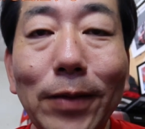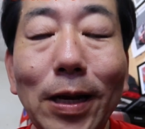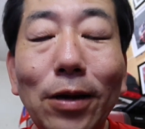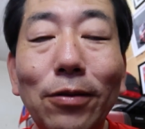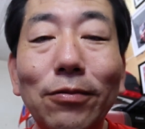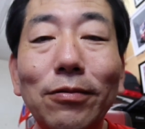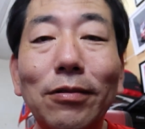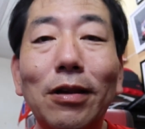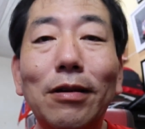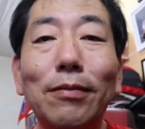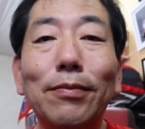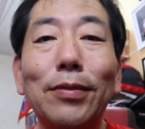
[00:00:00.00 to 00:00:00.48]

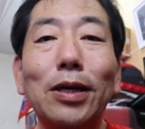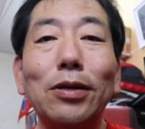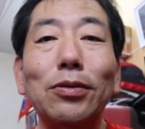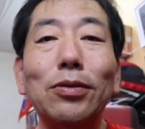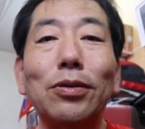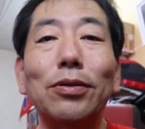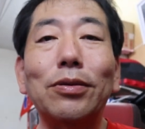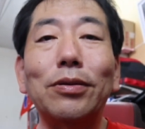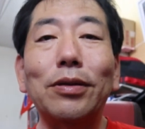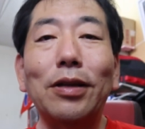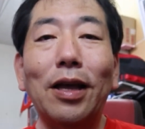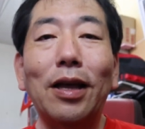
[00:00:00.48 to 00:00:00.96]

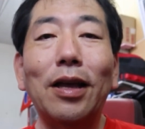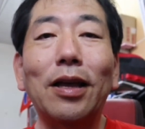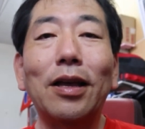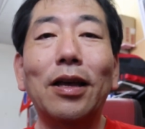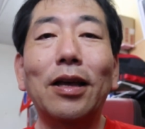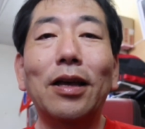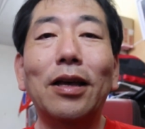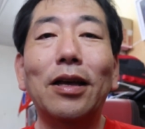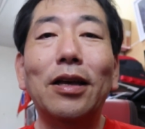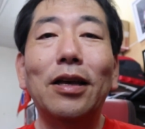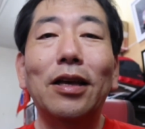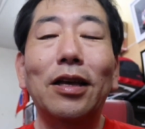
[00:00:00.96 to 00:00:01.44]
ラウンドアバウトのね、
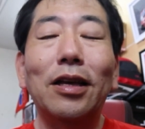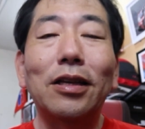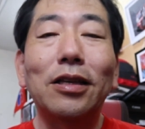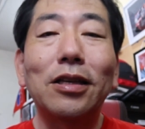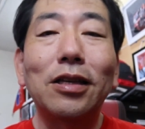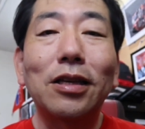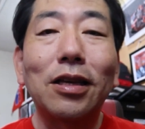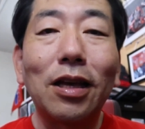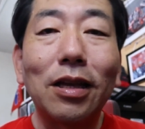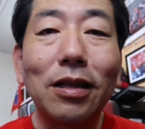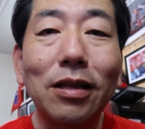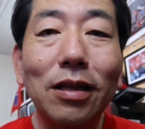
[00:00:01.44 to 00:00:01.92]
え
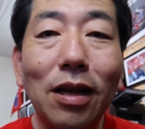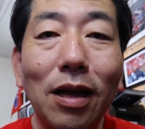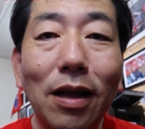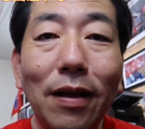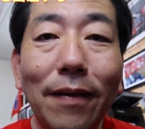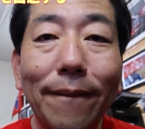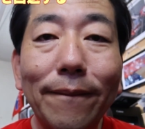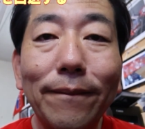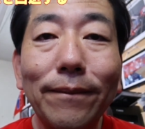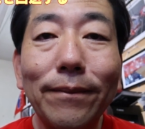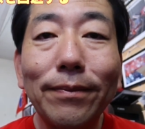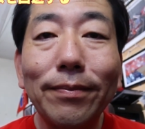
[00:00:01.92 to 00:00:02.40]
危険な
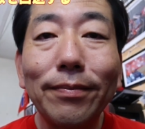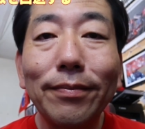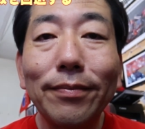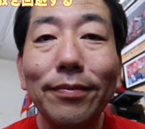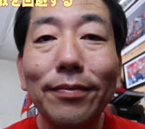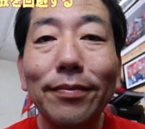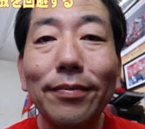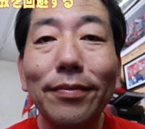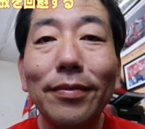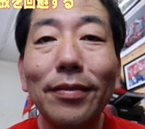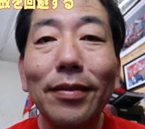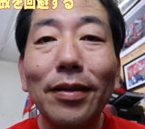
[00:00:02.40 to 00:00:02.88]

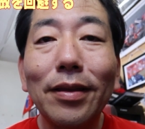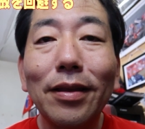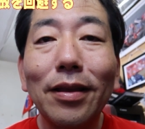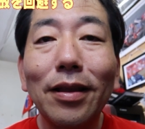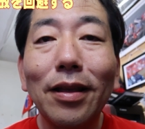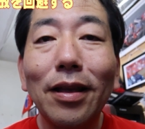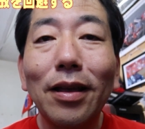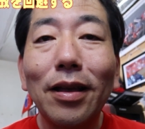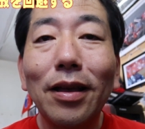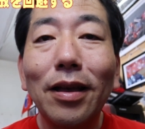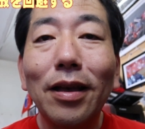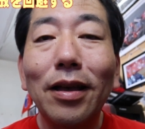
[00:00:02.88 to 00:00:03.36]

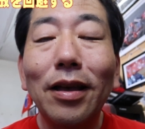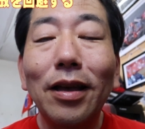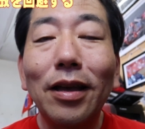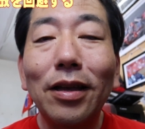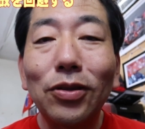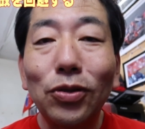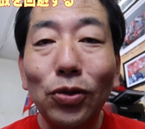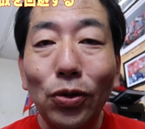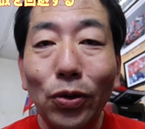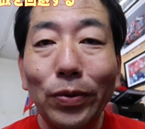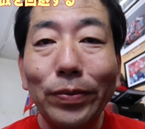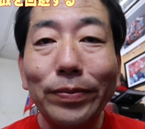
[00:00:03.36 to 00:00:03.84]

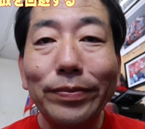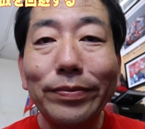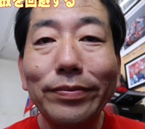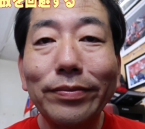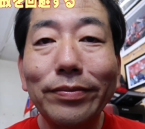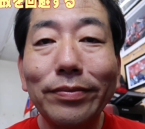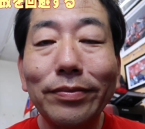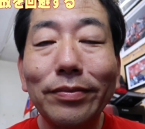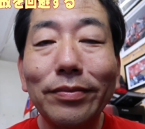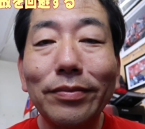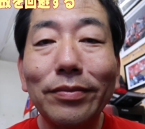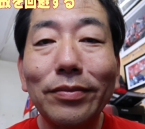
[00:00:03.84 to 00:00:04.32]
映像、
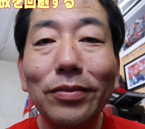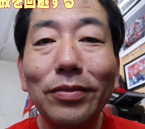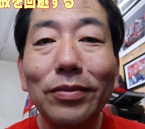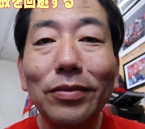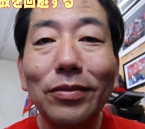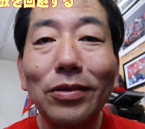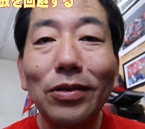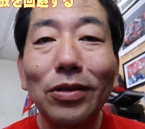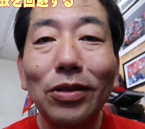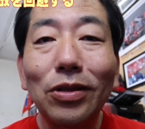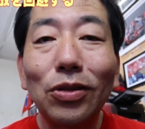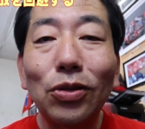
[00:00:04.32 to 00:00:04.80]

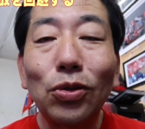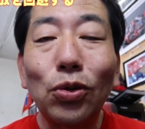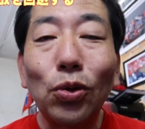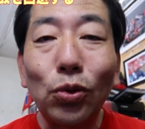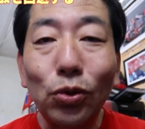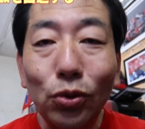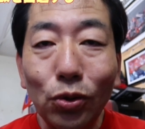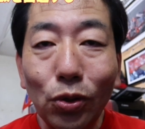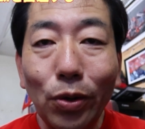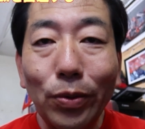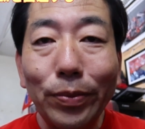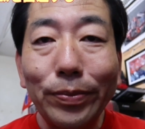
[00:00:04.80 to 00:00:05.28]

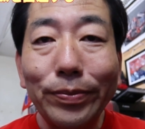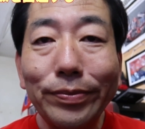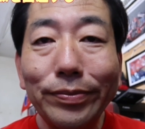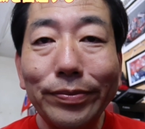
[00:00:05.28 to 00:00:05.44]
どうぞ。